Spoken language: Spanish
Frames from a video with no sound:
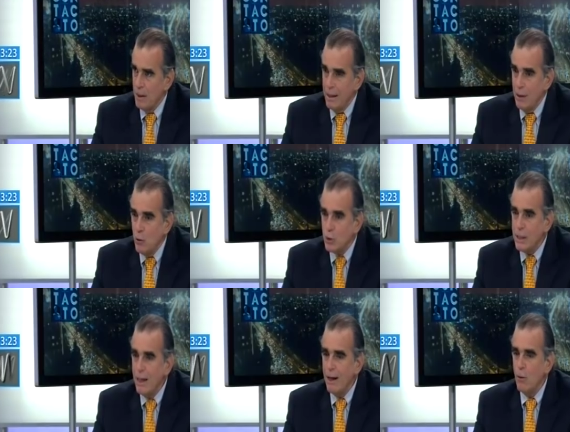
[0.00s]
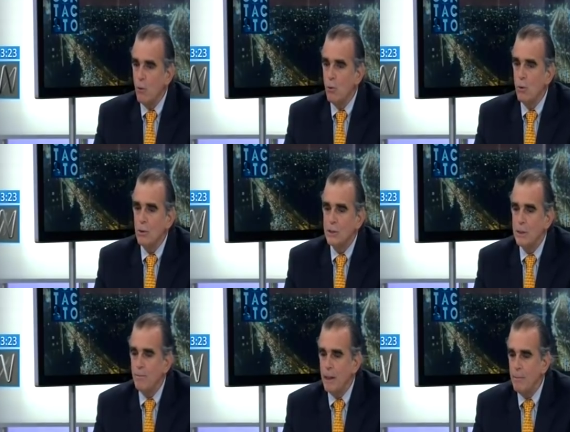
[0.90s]
que no sea un,
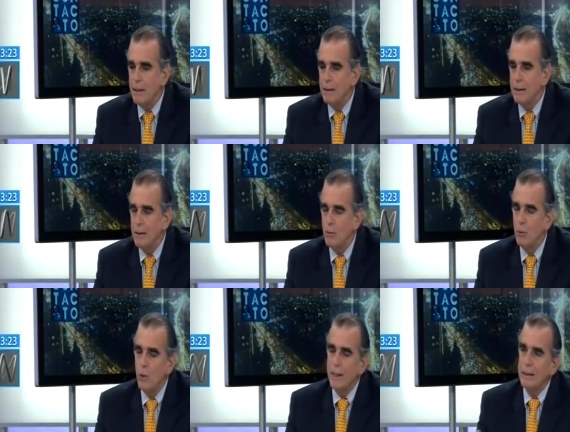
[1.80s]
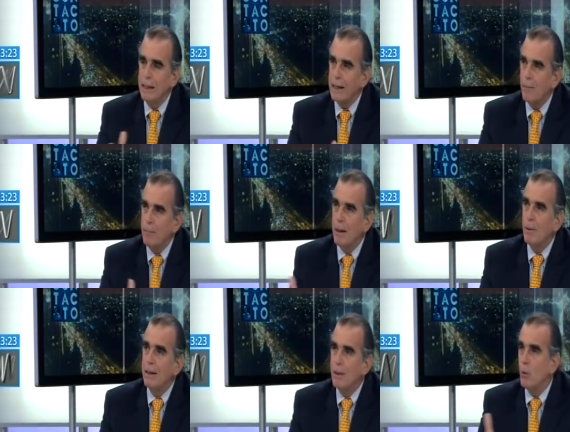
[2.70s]
simplemente un lugar
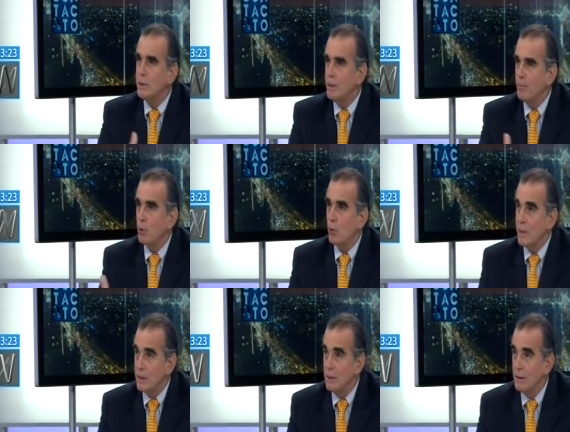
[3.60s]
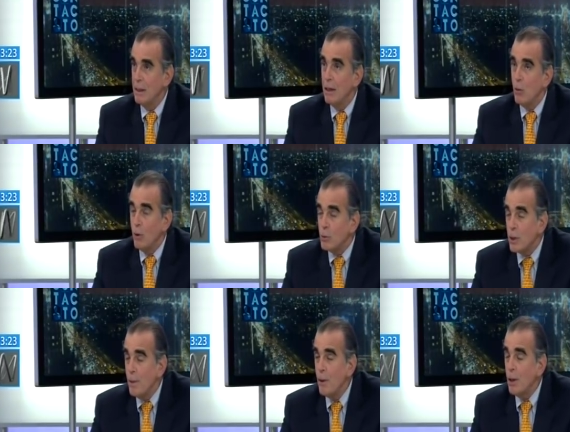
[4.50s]
intercambiable de jueces por jueces, cuando
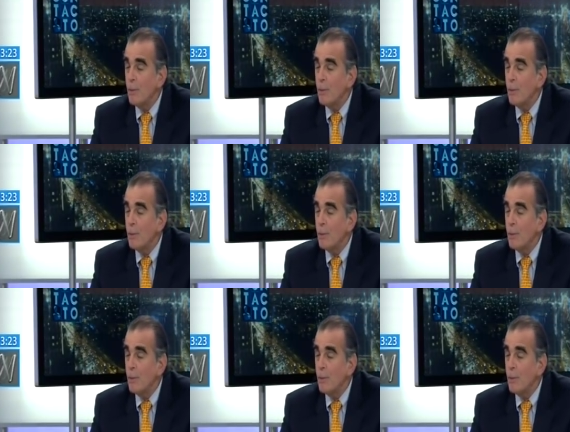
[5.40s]
sabemos que